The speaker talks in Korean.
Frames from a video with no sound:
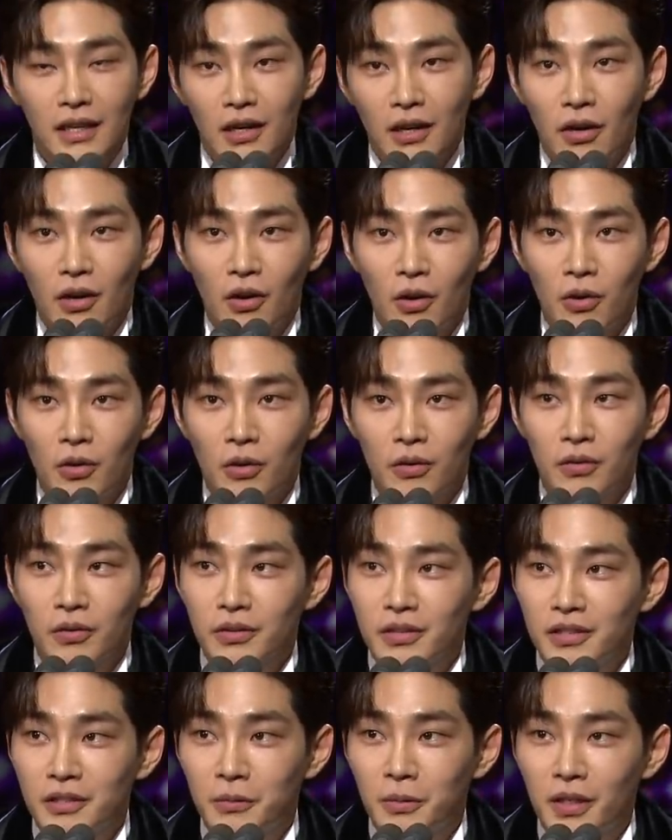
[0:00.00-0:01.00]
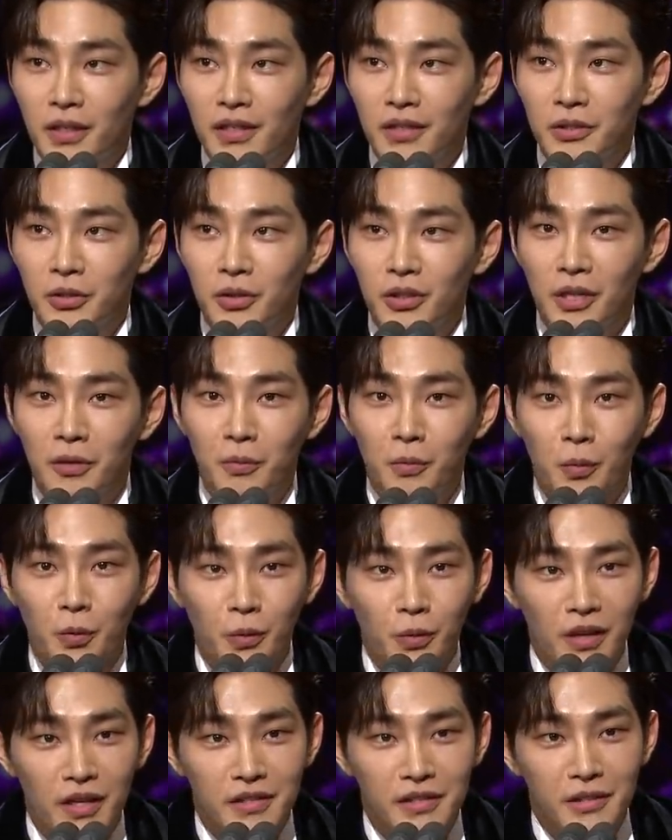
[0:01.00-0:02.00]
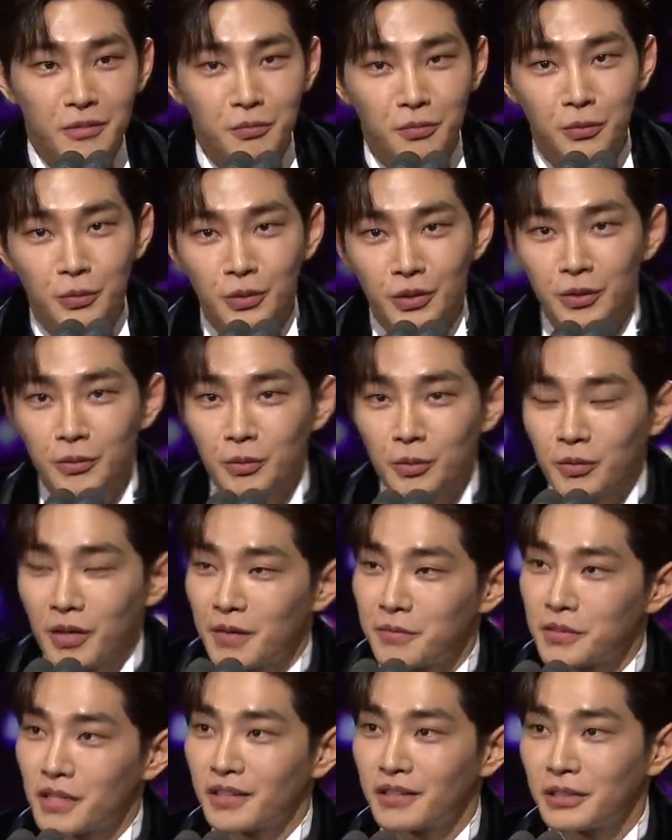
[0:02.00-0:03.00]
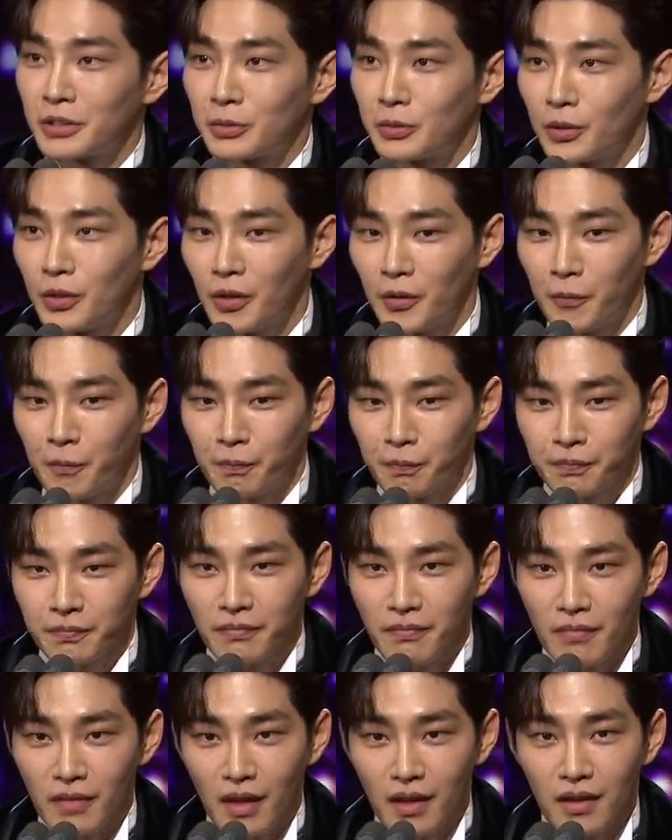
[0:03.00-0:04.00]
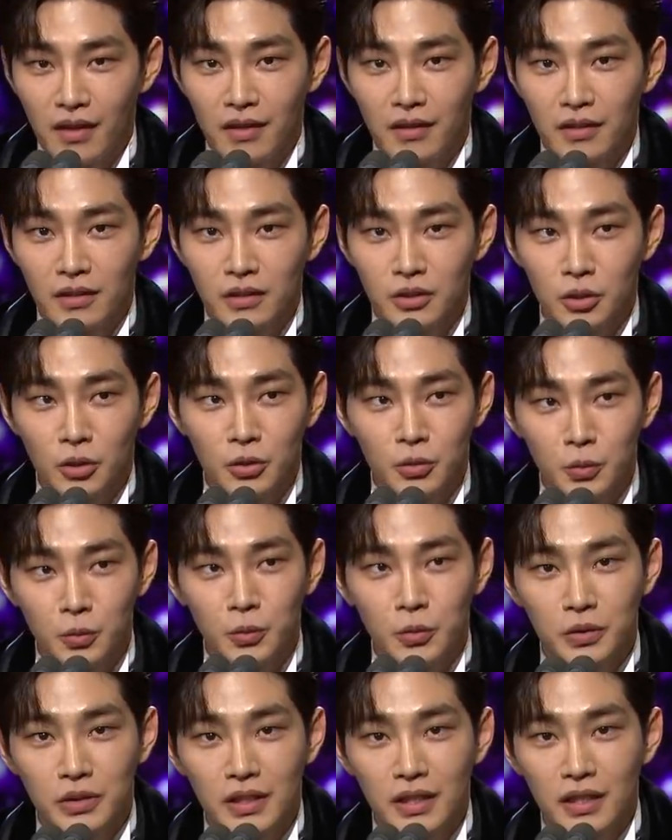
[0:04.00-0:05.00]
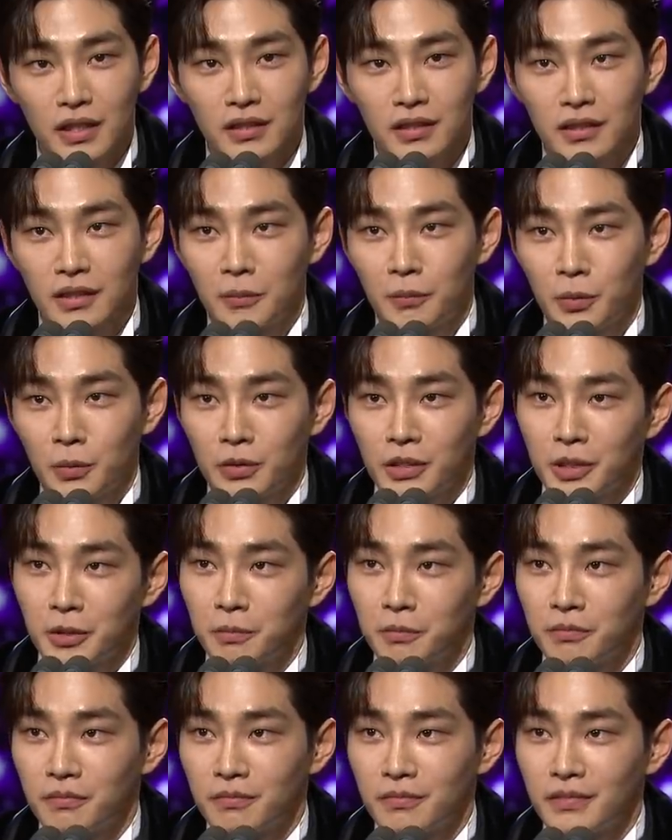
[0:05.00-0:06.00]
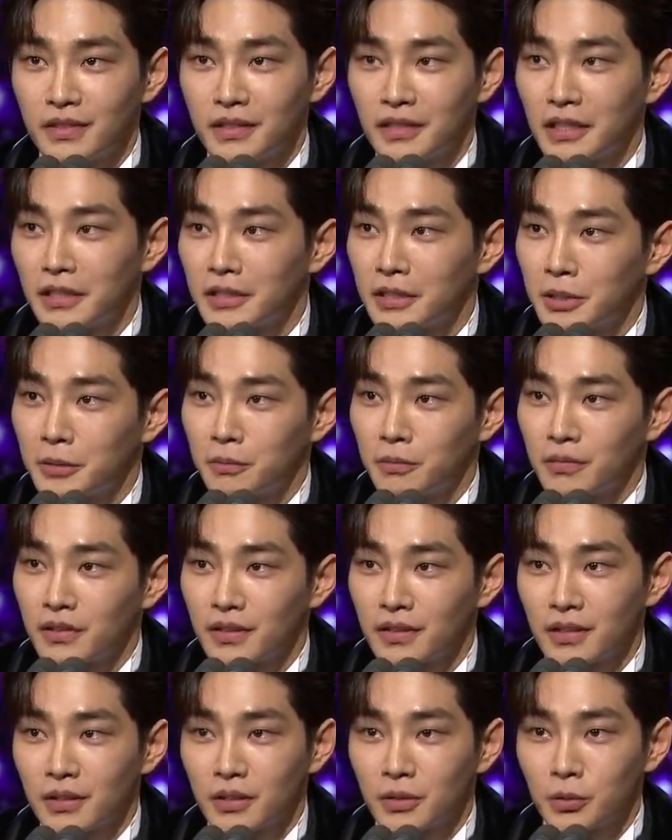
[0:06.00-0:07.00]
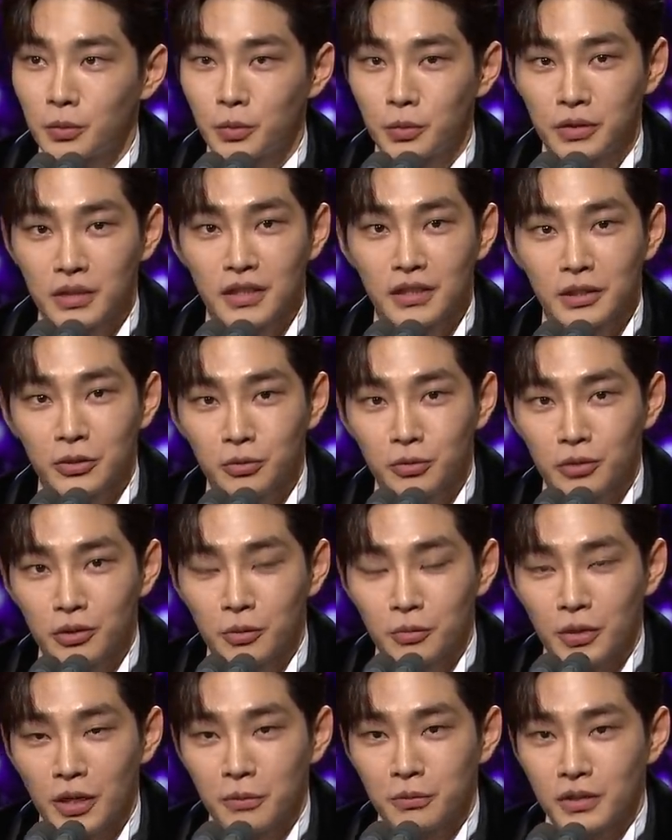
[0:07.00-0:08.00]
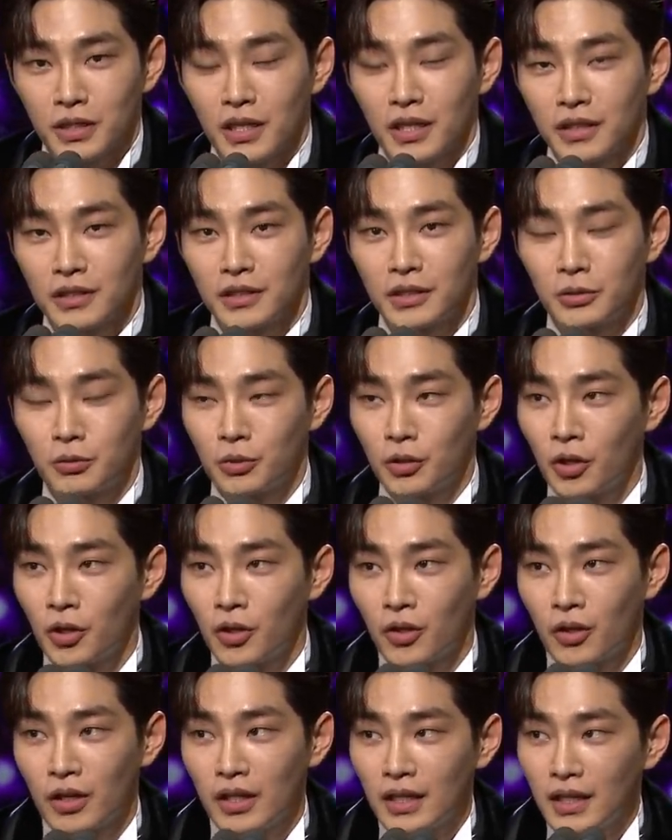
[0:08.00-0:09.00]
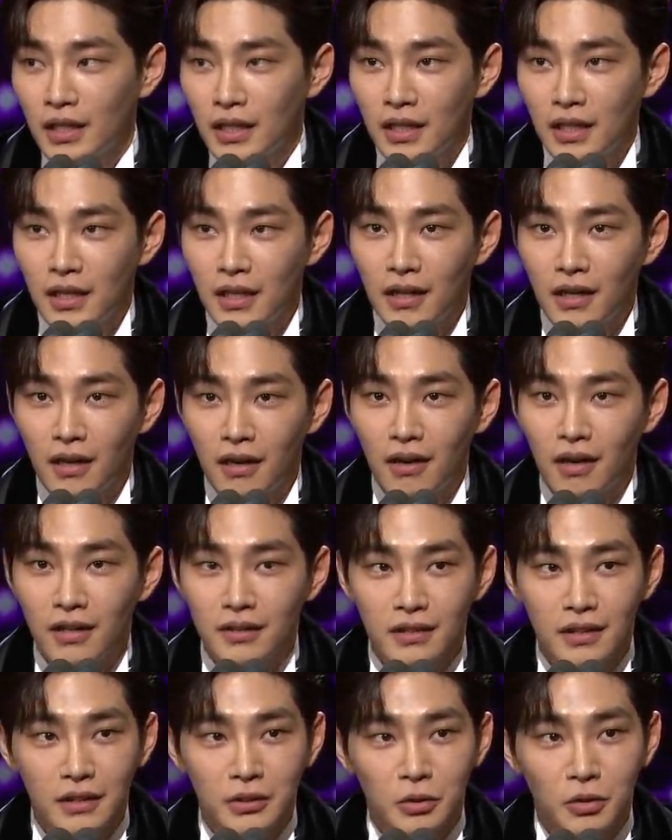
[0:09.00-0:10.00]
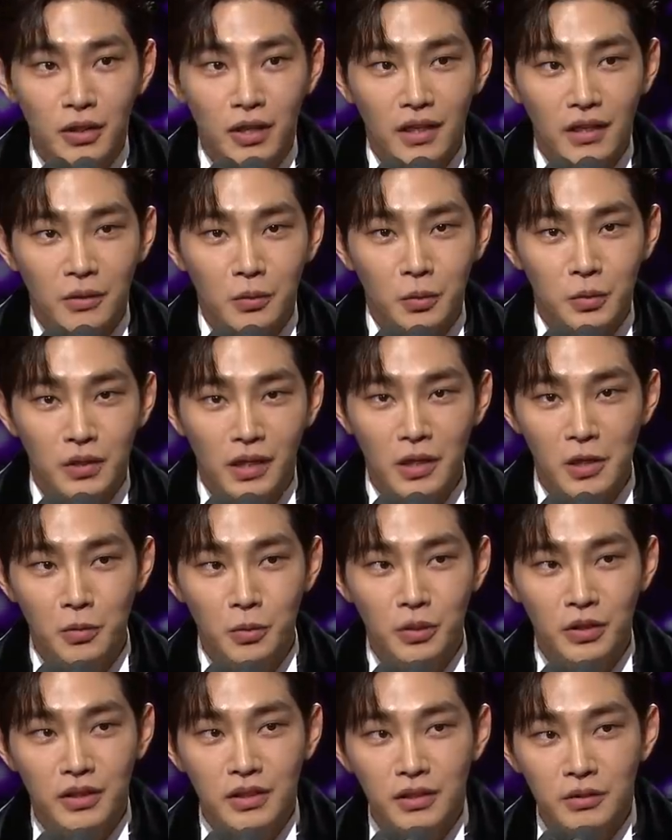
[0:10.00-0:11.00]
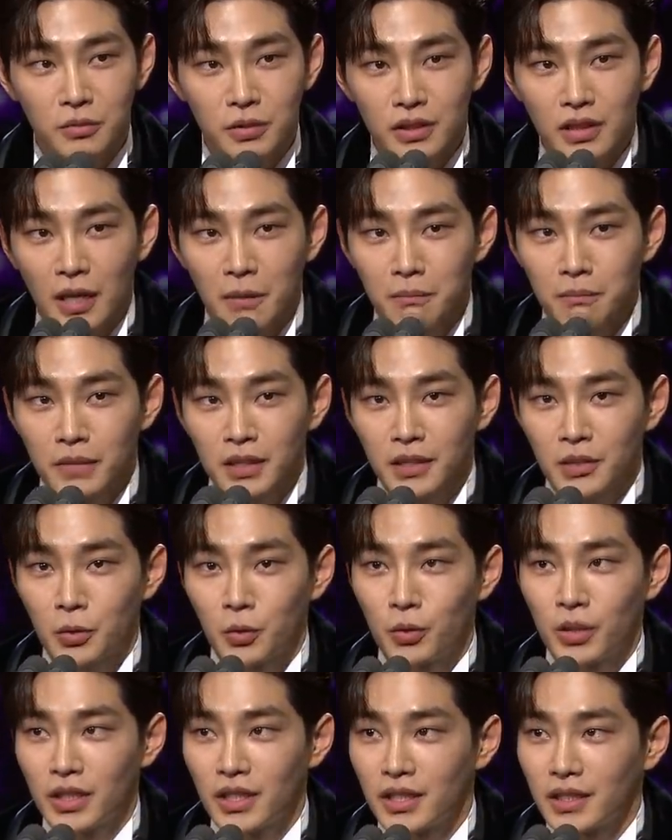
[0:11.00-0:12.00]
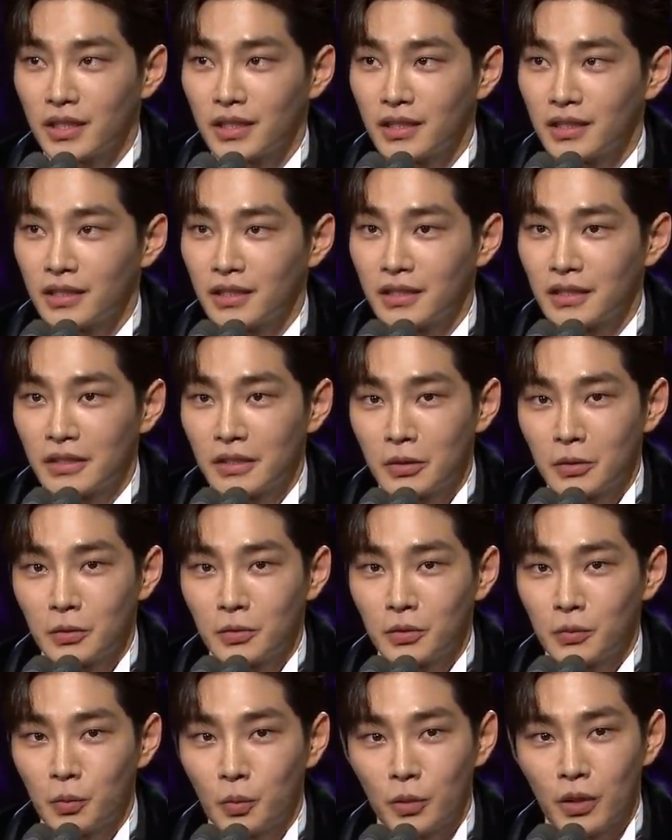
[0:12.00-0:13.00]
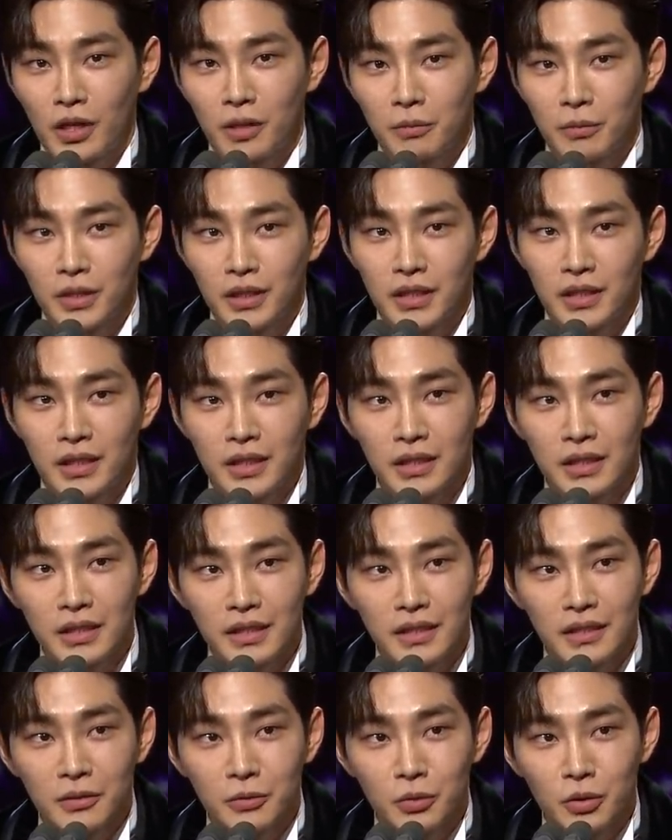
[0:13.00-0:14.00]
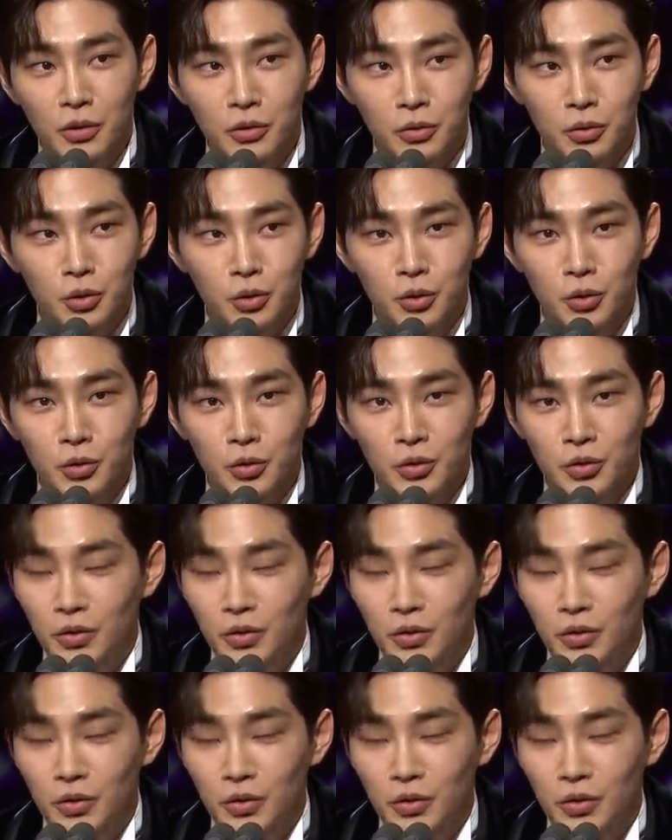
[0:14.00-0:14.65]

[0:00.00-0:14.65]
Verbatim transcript: 어, 집에서 이게 보고 계실 부모님 너무 감사드리고요. 네, 저희 소속사 이제 대표님, 이사님, 소속사 식구들 너무 감사드리고요. 아, 항상 저랑 고생하고 있는 우리 담비 교이, 우리 보람이, 우리 현주,